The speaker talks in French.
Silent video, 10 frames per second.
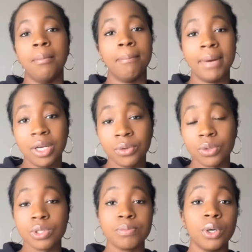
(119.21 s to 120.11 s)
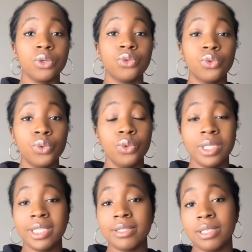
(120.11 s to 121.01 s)
Malheureusement, tous
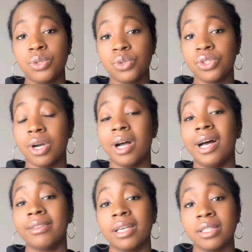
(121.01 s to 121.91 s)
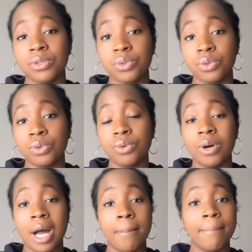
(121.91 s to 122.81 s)
les étudiants internationaux
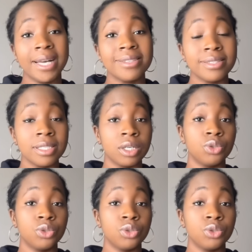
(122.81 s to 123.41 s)
à partir